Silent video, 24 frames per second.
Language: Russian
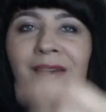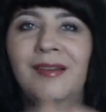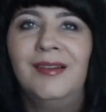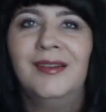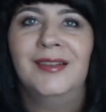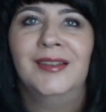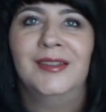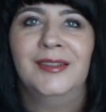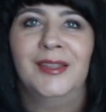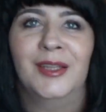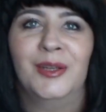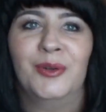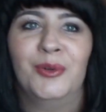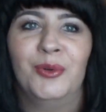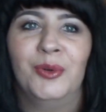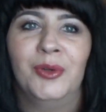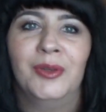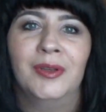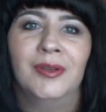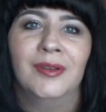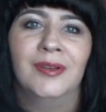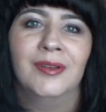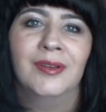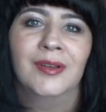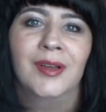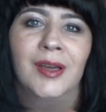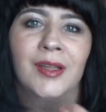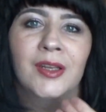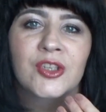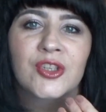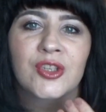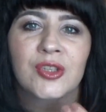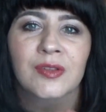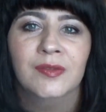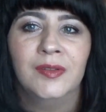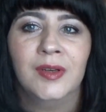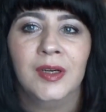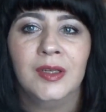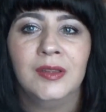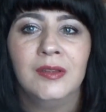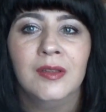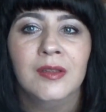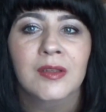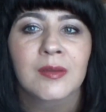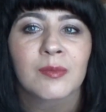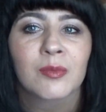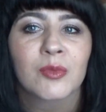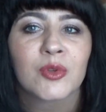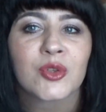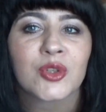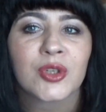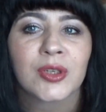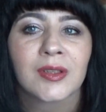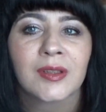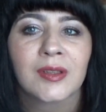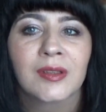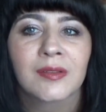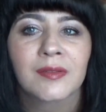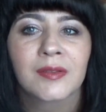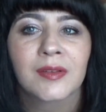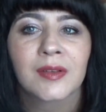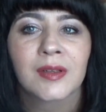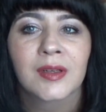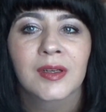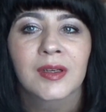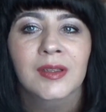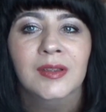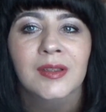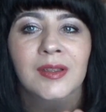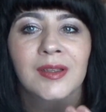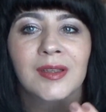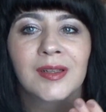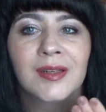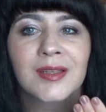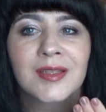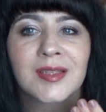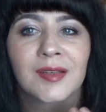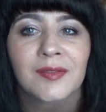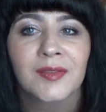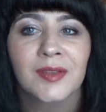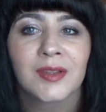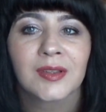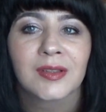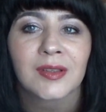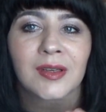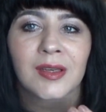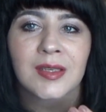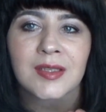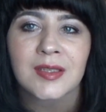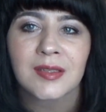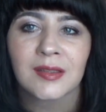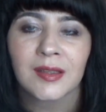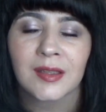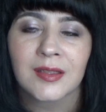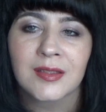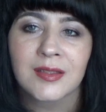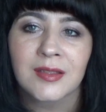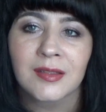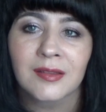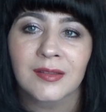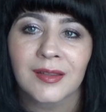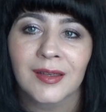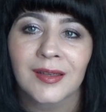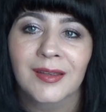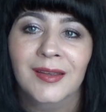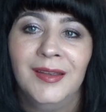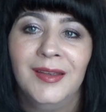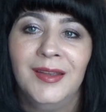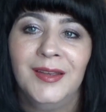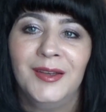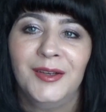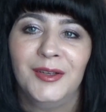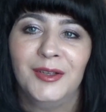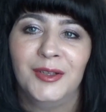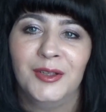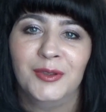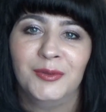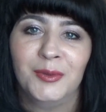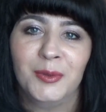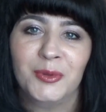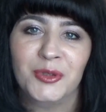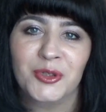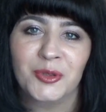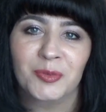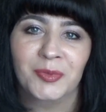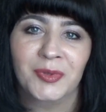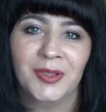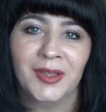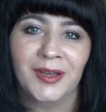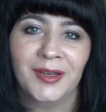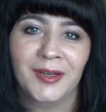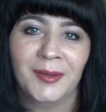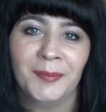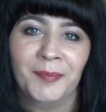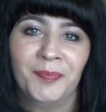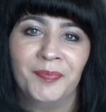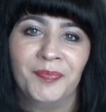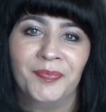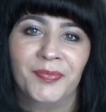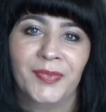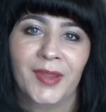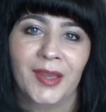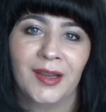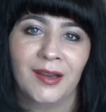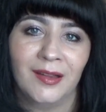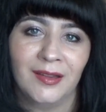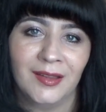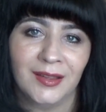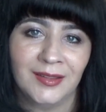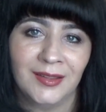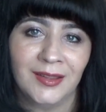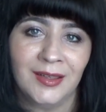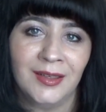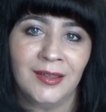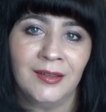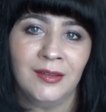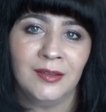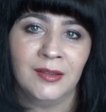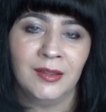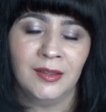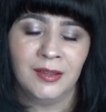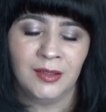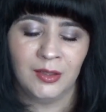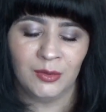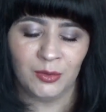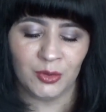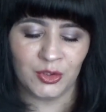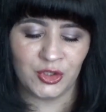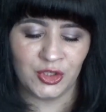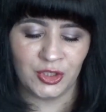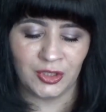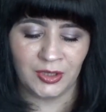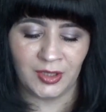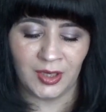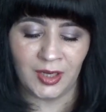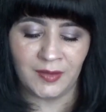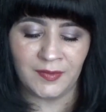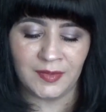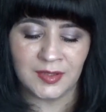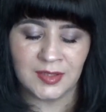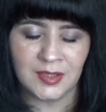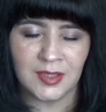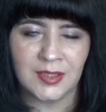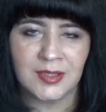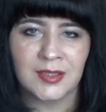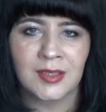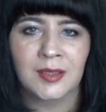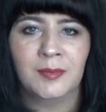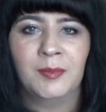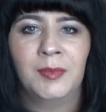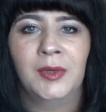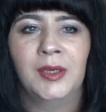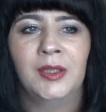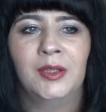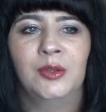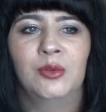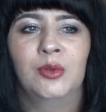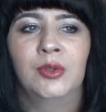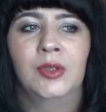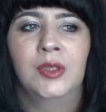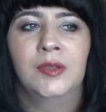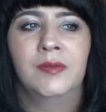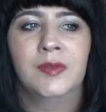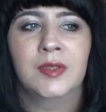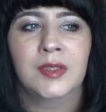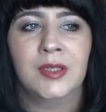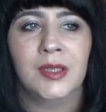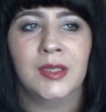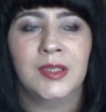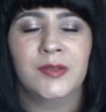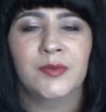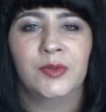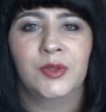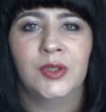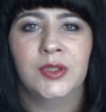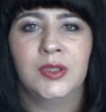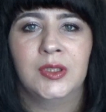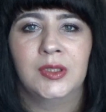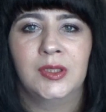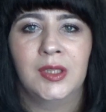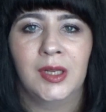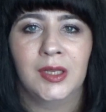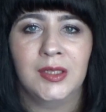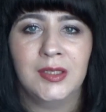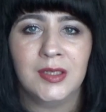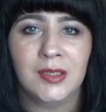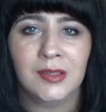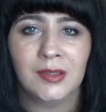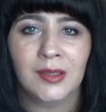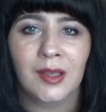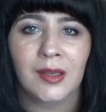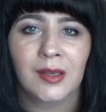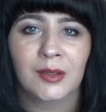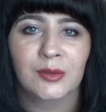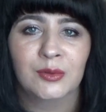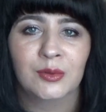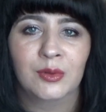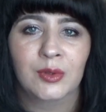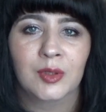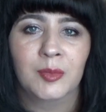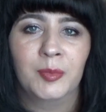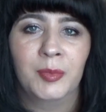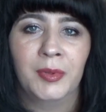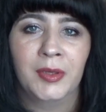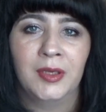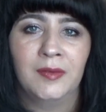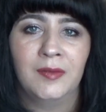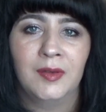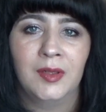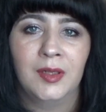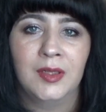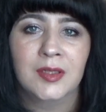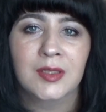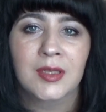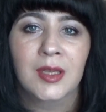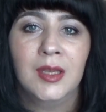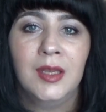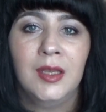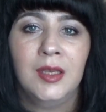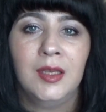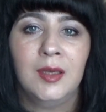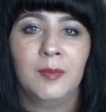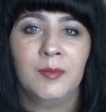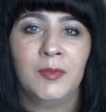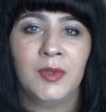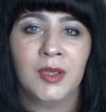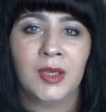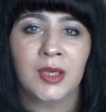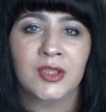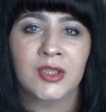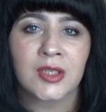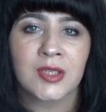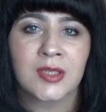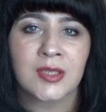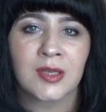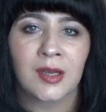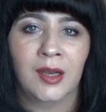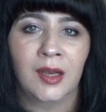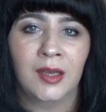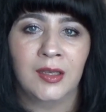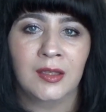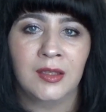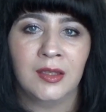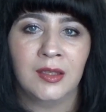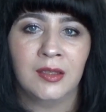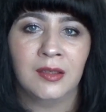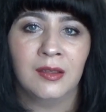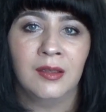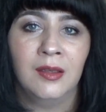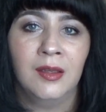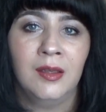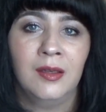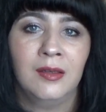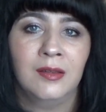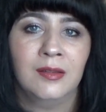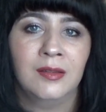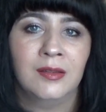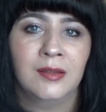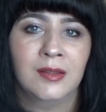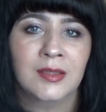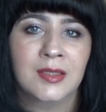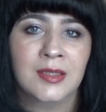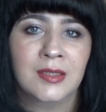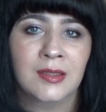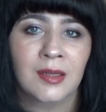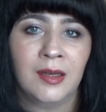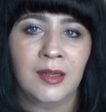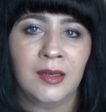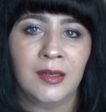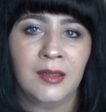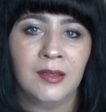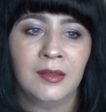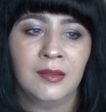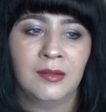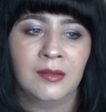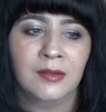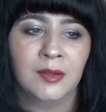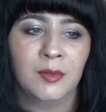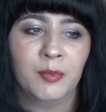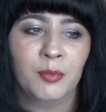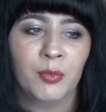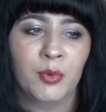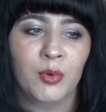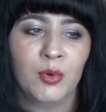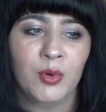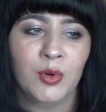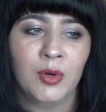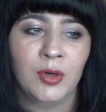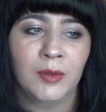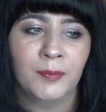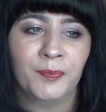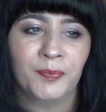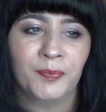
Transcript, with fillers: а, такой коричневатый, немножко отливает и розовинкой, и золотинкой. В общем, на холода очень нравится самое то. И вы знаете, вот эти три оттенка, которые появились, мне кажется, они э, стали э, по